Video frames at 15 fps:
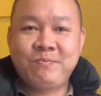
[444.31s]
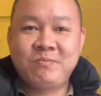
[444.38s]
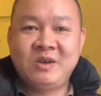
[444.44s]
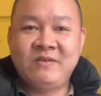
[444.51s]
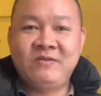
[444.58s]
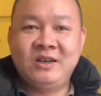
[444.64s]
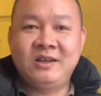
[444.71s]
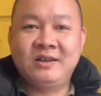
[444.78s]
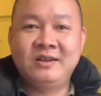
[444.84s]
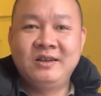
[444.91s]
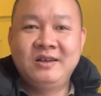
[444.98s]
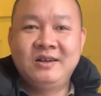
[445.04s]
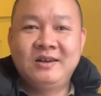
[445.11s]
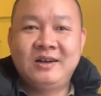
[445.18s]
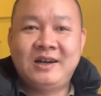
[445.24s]
Bởi vì
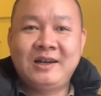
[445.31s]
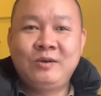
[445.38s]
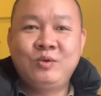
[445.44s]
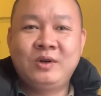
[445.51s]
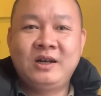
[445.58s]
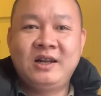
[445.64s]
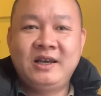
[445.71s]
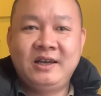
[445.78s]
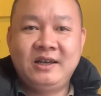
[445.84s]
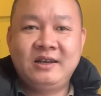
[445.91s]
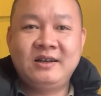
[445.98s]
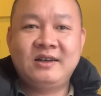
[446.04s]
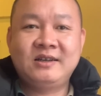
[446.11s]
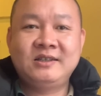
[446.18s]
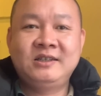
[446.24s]
anh Luân Lê,
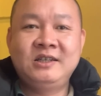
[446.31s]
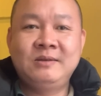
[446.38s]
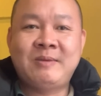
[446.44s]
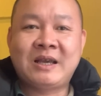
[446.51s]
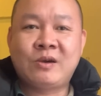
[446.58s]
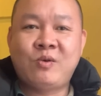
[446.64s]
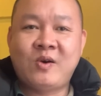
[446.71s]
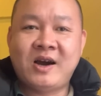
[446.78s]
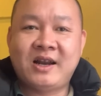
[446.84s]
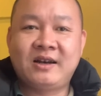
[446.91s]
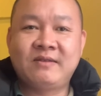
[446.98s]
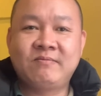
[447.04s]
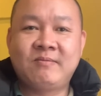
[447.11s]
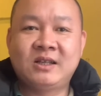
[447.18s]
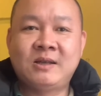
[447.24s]
chị Bạch Hoàn,
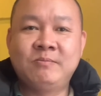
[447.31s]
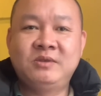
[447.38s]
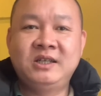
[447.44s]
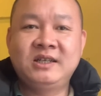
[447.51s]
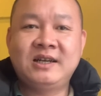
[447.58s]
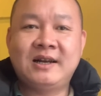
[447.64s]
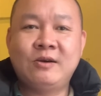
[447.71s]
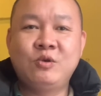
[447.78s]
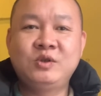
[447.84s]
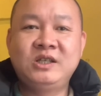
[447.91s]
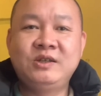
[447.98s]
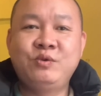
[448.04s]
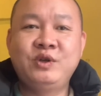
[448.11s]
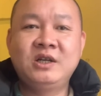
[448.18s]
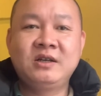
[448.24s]
mà thậm chí cả là ô
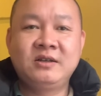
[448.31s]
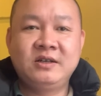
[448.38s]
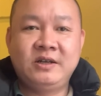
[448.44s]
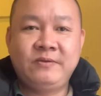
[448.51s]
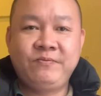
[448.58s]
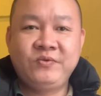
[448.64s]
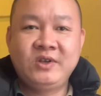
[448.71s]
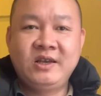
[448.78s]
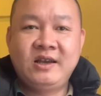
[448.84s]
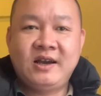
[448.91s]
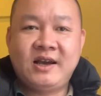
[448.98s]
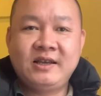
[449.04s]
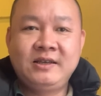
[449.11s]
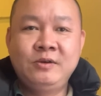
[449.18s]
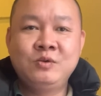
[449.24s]
xin Huy Đức nữa,
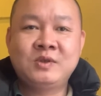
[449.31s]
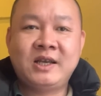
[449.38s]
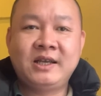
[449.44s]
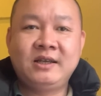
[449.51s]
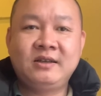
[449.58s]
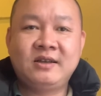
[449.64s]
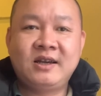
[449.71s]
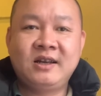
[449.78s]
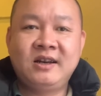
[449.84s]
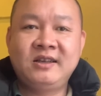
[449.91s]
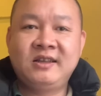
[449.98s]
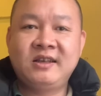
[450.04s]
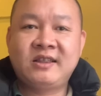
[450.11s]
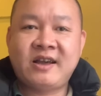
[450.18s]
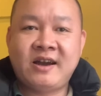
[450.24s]
anh Hữu Danh, anh Lê
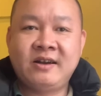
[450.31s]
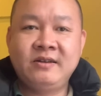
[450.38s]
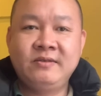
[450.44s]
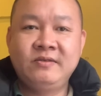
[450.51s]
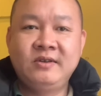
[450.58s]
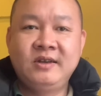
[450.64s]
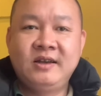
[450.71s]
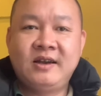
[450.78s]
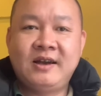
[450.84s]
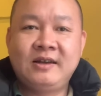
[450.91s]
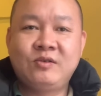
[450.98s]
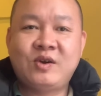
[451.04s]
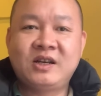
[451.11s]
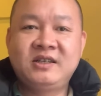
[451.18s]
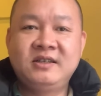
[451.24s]
Thế Thắng, anh
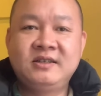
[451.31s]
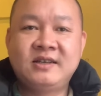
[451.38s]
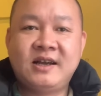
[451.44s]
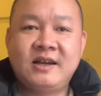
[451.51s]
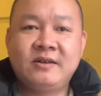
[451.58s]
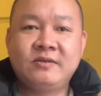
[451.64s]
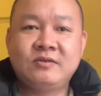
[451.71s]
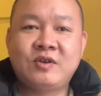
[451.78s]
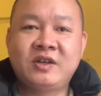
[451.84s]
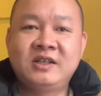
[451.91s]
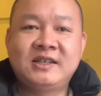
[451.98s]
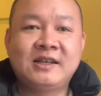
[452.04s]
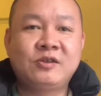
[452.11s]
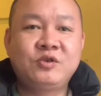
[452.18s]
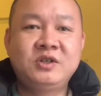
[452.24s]
Đoàn Kiên Giang. Đoàn Kiên
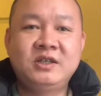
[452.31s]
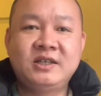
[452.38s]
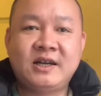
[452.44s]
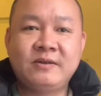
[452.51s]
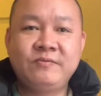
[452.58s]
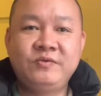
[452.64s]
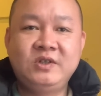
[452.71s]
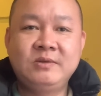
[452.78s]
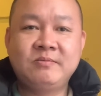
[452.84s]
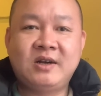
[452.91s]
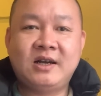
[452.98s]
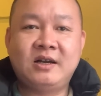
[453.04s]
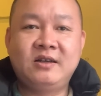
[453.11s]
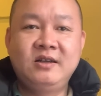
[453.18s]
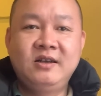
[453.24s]
Giang tôi chưa nhắc, nhưng
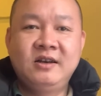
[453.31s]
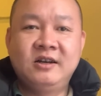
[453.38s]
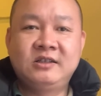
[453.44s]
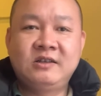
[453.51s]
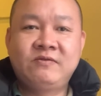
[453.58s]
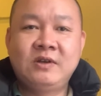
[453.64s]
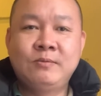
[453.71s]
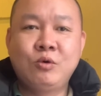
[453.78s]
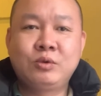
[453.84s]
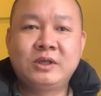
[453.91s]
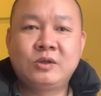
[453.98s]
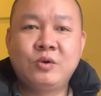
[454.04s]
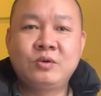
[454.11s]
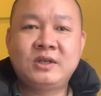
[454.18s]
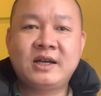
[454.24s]
mà ở trên Facebook thì
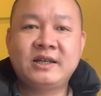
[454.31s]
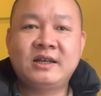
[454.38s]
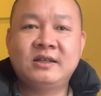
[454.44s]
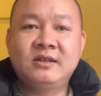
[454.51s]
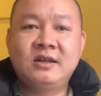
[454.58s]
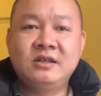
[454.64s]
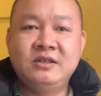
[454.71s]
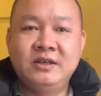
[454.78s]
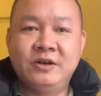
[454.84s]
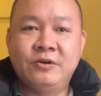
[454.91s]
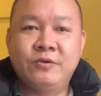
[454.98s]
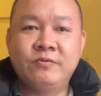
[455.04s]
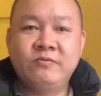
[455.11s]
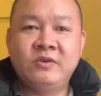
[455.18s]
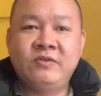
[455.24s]
tôi cũng nhắc anh này rất là nhiều,
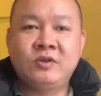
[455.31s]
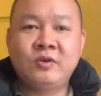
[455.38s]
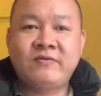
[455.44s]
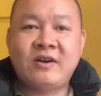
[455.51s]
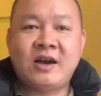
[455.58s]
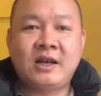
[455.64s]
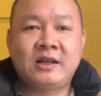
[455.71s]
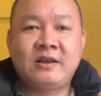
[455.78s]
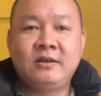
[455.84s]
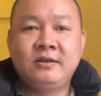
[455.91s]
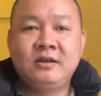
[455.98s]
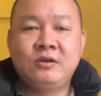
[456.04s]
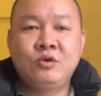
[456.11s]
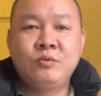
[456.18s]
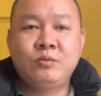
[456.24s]
bởi vì tôi vào hẳn cái
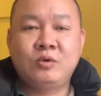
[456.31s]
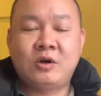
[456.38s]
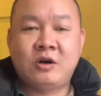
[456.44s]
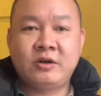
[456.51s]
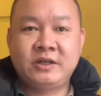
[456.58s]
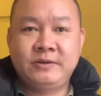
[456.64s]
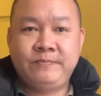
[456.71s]
group của họ cơ.